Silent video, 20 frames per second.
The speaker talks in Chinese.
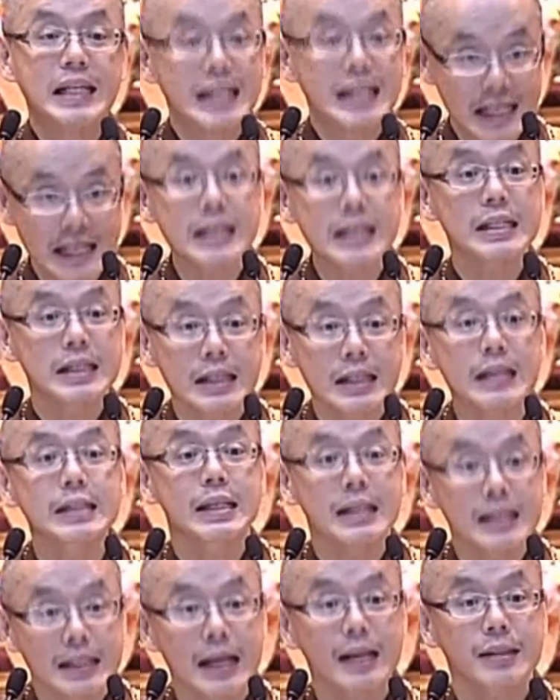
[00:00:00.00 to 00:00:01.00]
事实的
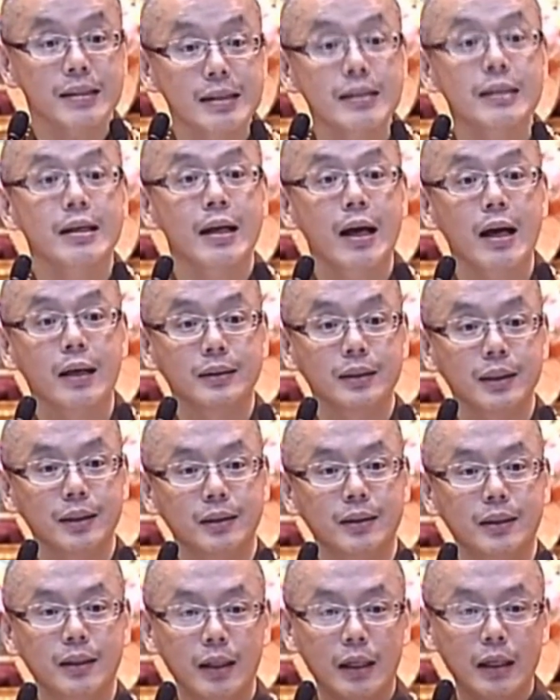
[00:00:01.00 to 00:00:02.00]
真相是这样的。
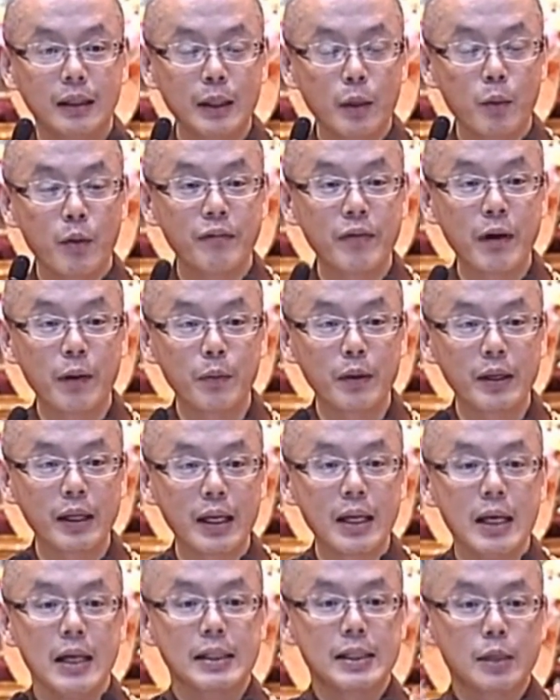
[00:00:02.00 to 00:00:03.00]
那我反问
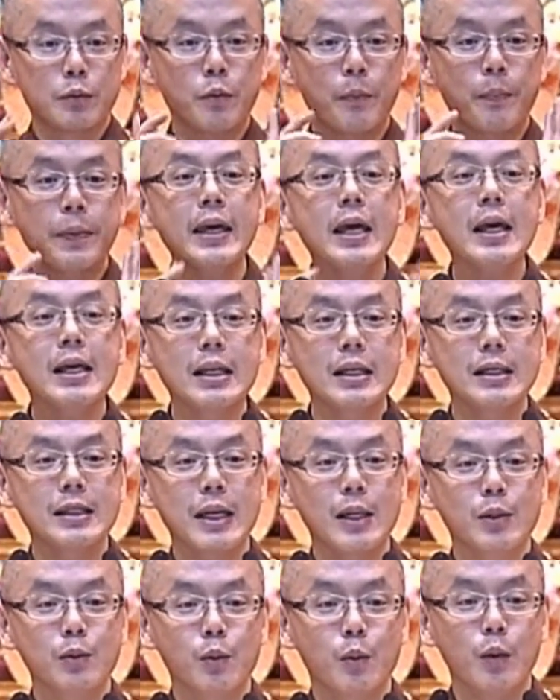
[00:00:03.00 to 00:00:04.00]
你，假如骗一
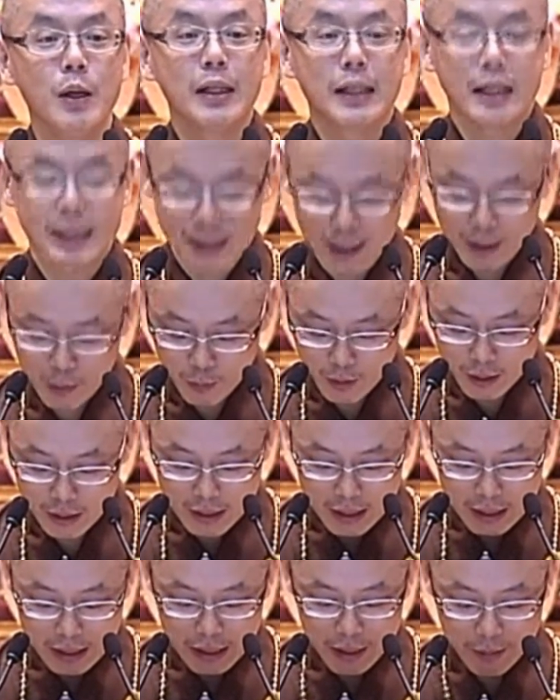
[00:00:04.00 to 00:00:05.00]
切处，那请问
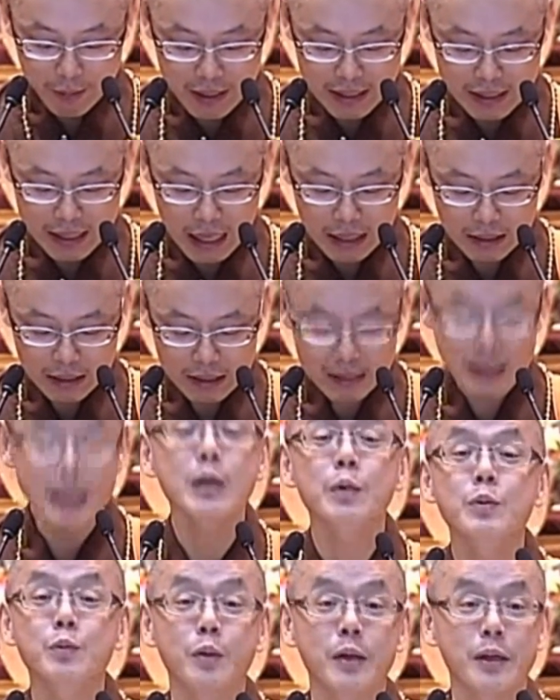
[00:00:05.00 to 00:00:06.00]
你们家的
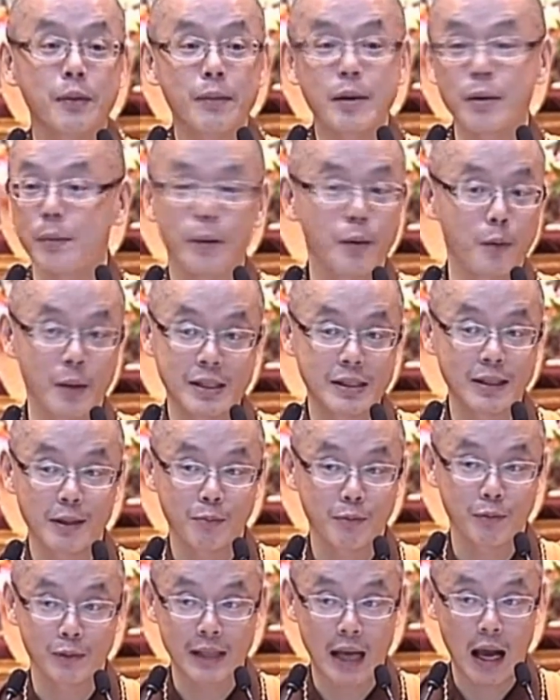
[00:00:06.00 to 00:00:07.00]
厕所里面有没有观世
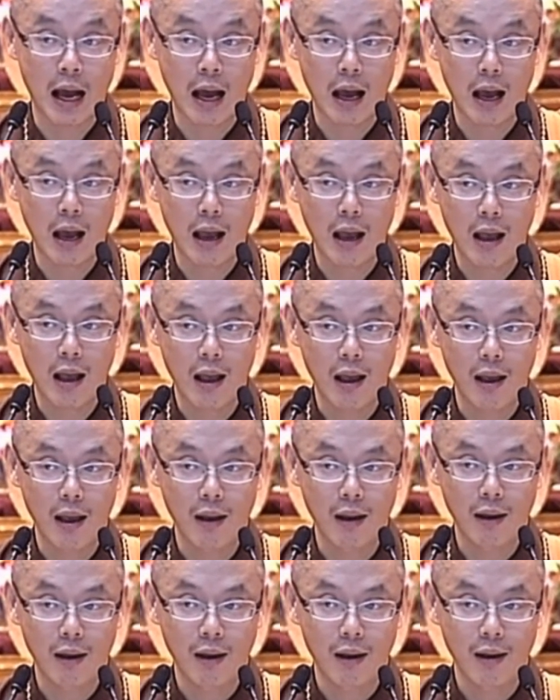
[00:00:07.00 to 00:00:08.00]
音菩萨？
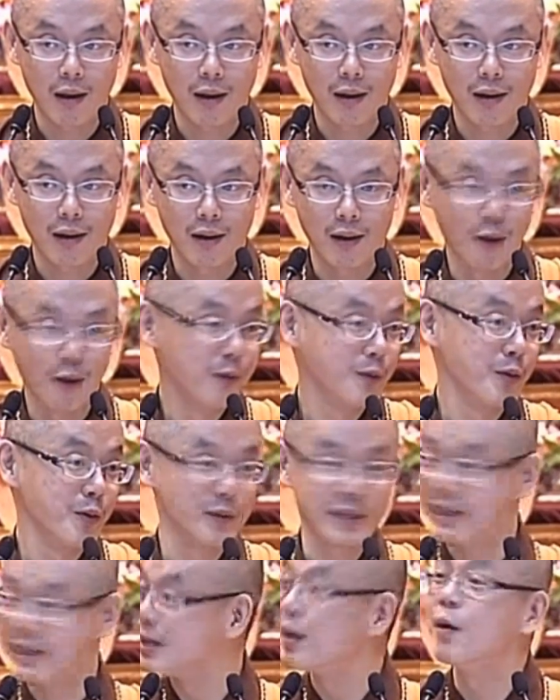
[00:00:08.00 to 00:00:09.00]
哦，有
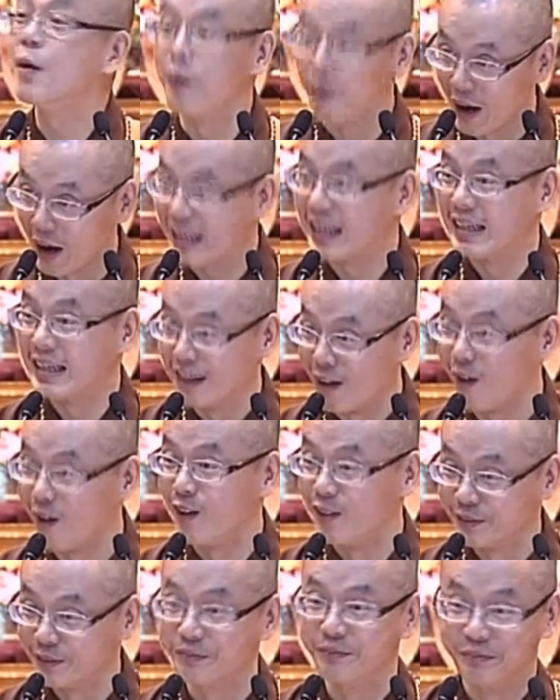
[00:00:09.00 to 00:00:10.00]
些人很怀疑
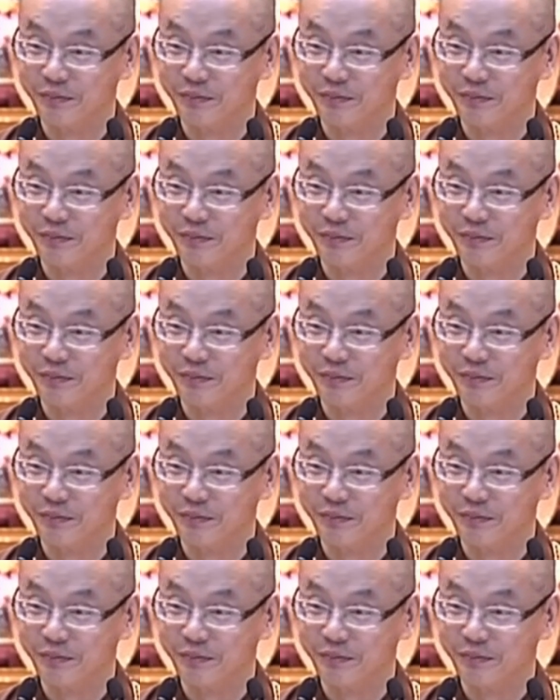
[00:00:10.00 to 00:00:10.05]
哦，